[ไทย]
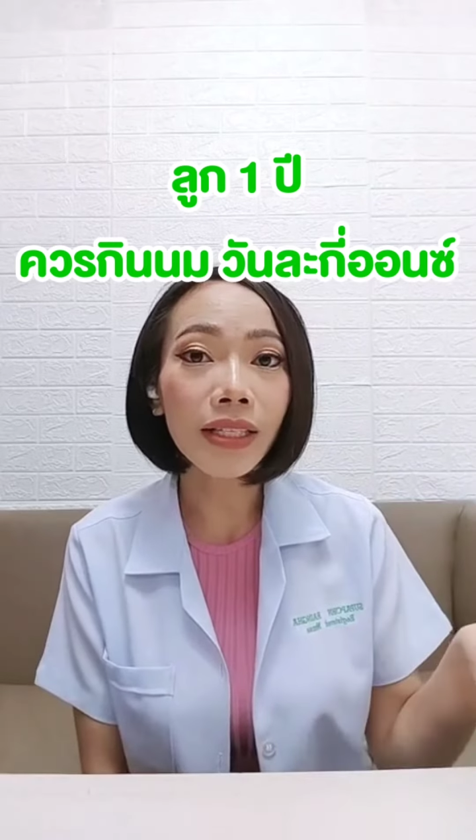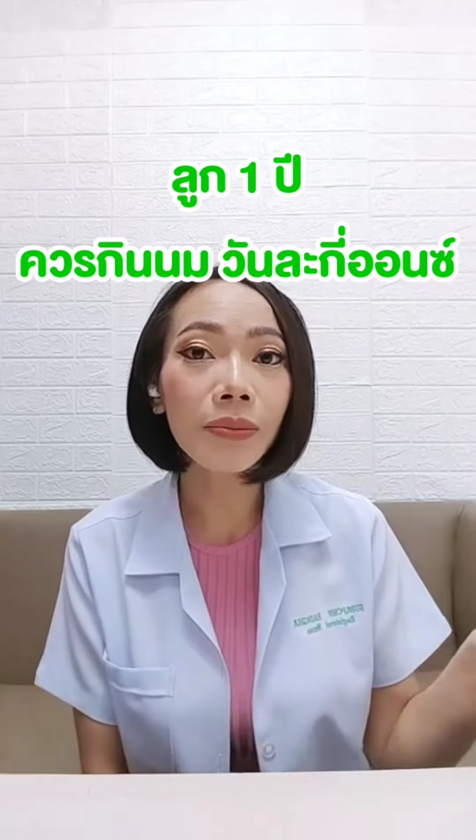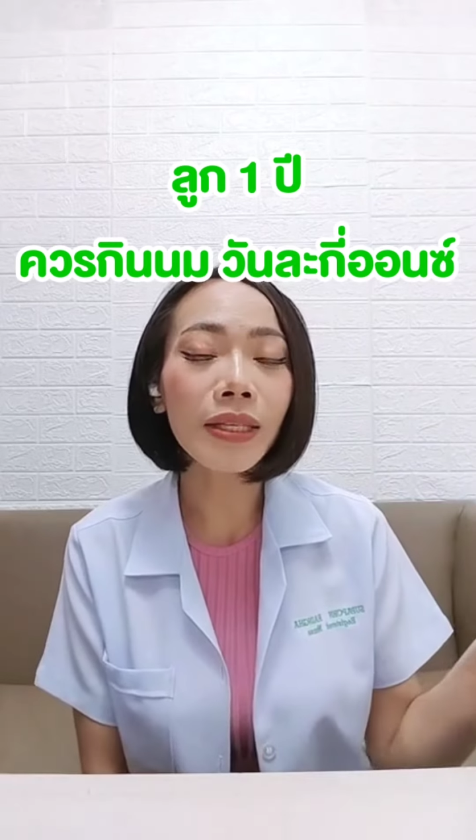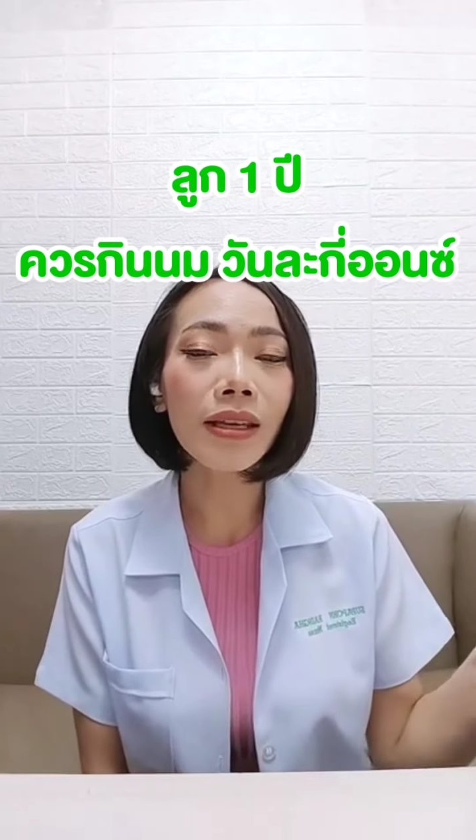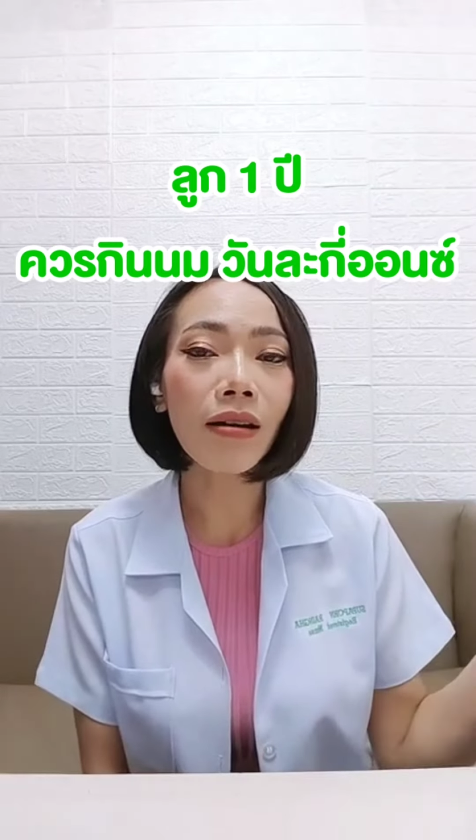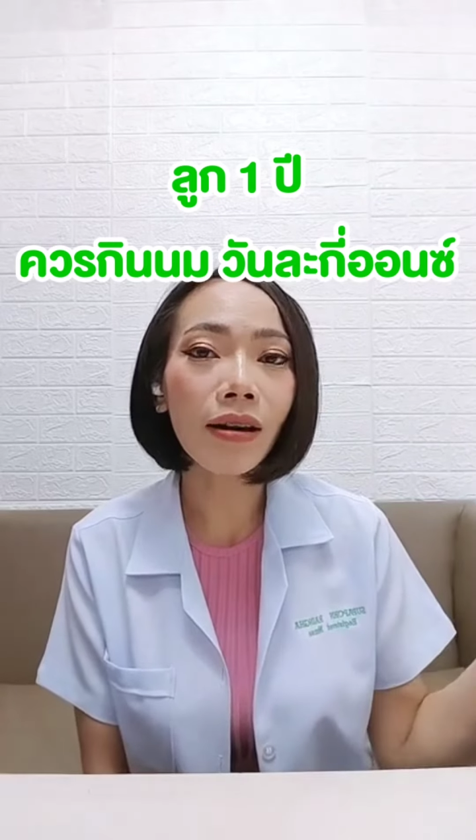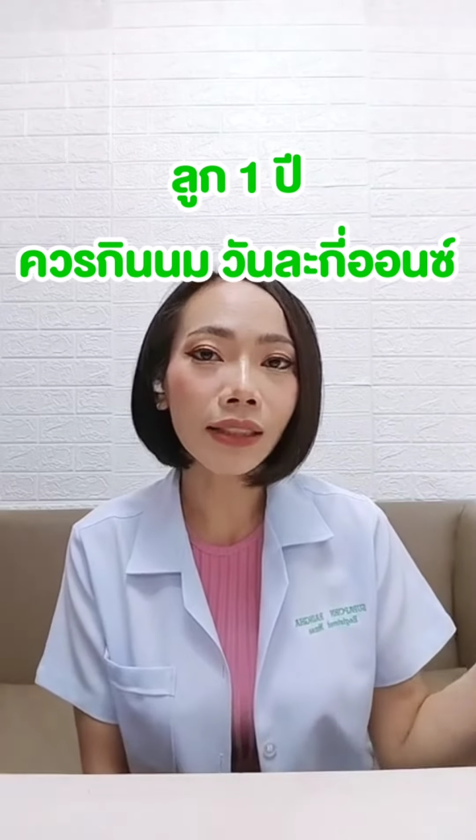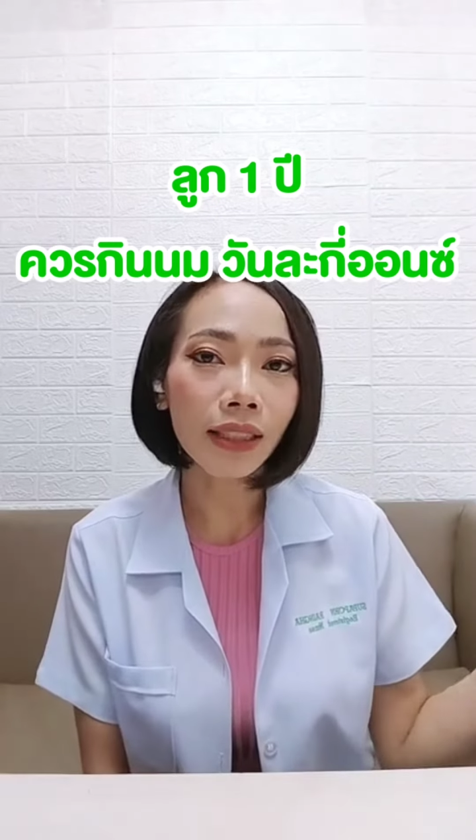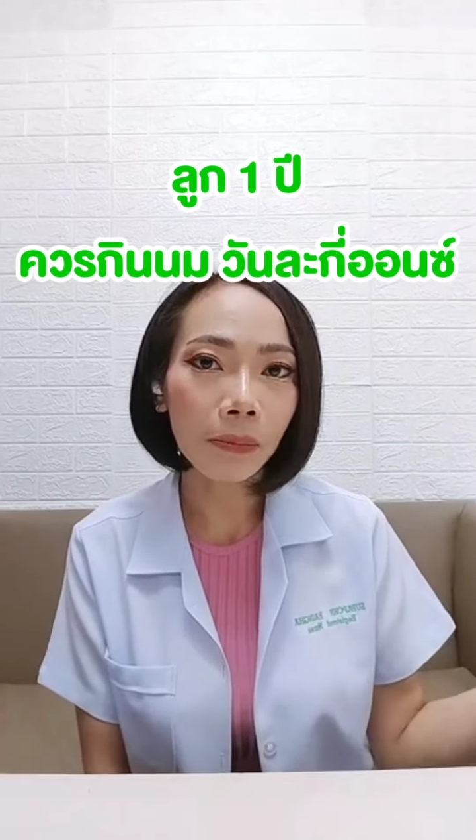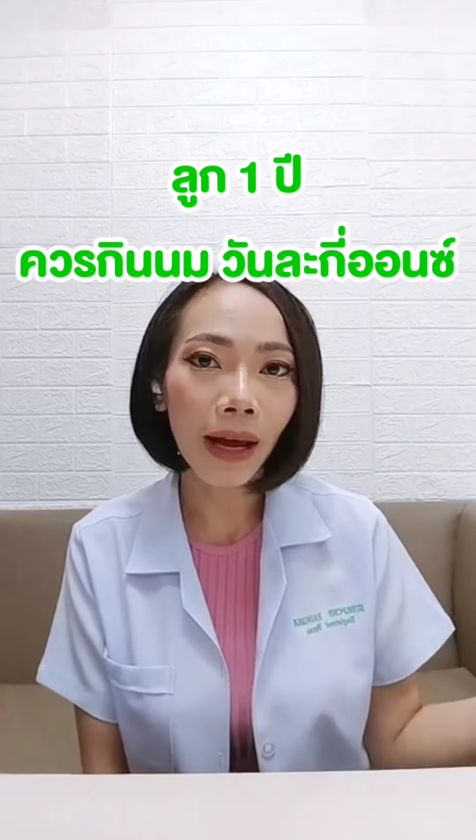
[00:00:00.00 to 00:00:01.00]
24 ออน
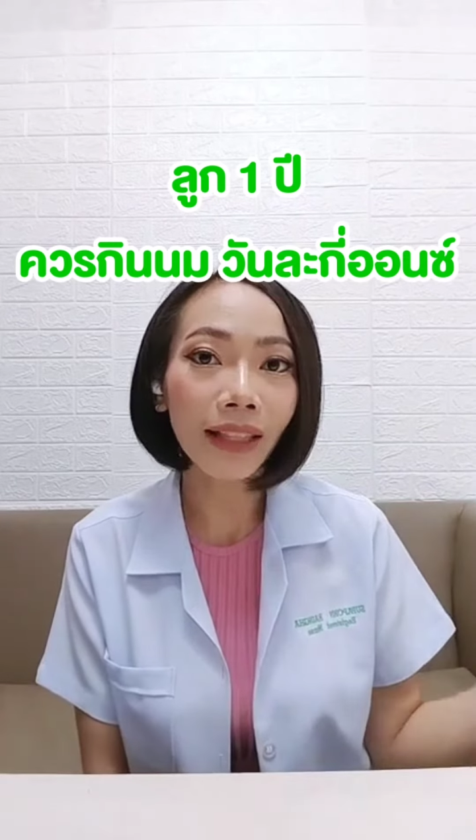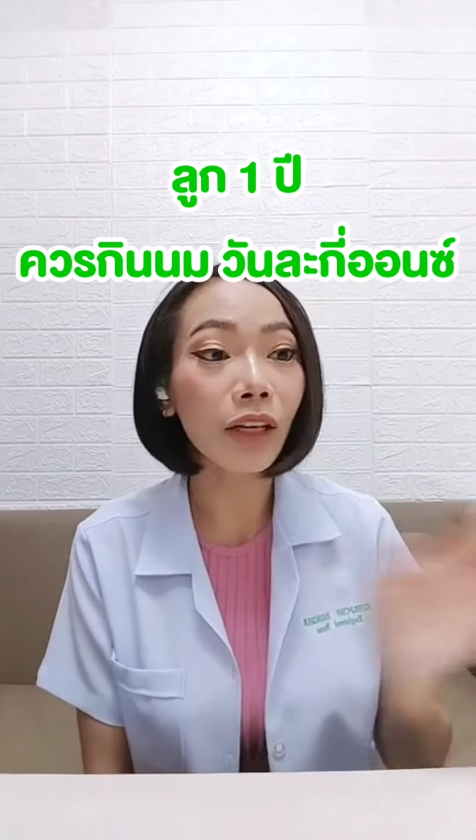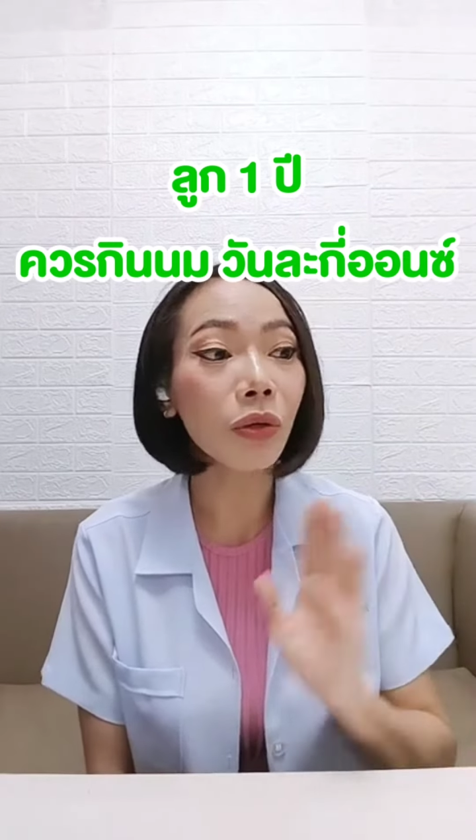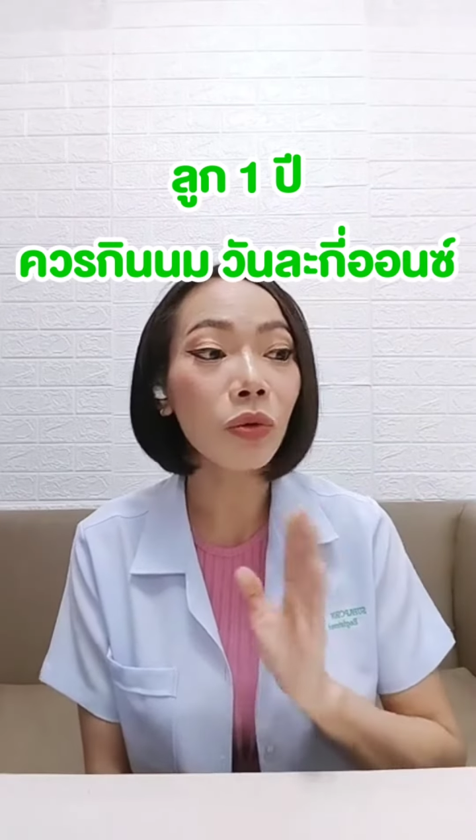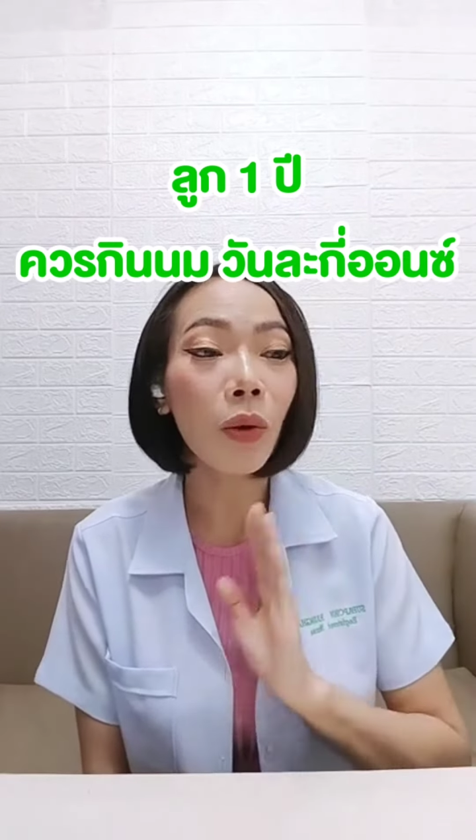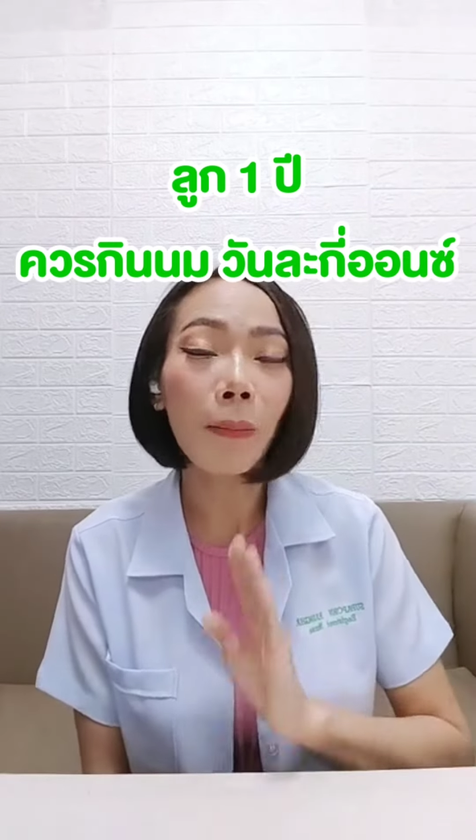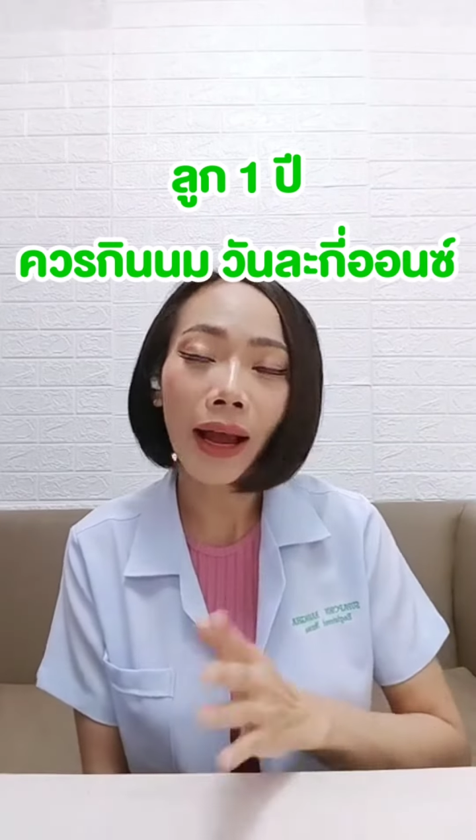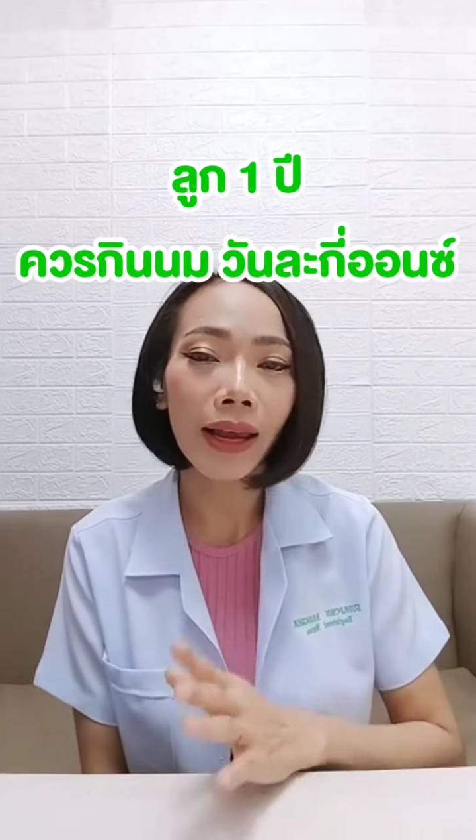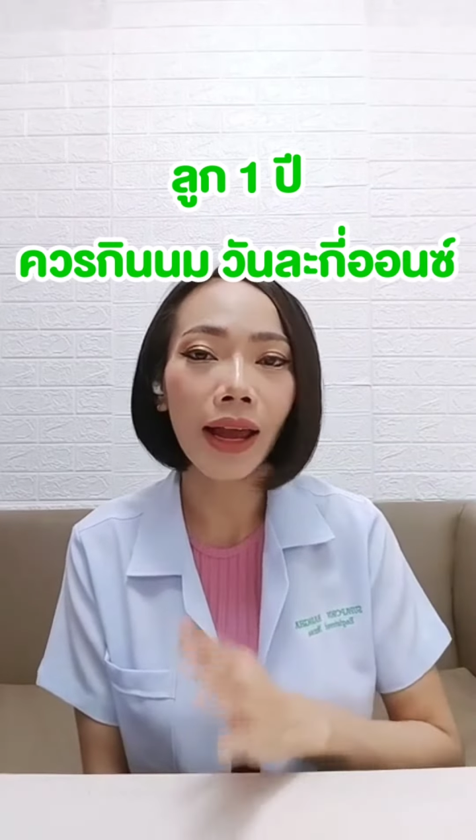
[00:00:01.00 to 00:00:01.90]
ขึ้นไป แต่โดยทั่วไป